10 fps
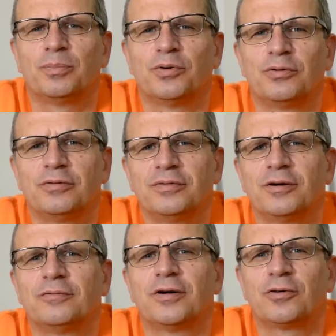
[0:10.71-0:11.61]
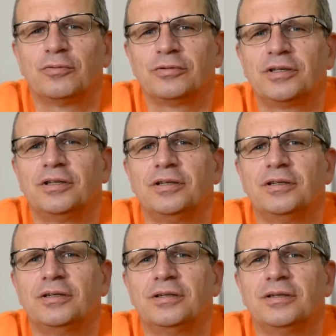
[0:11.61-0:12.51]
porównał
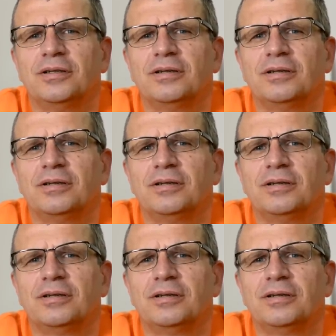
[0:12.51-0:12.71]
warunki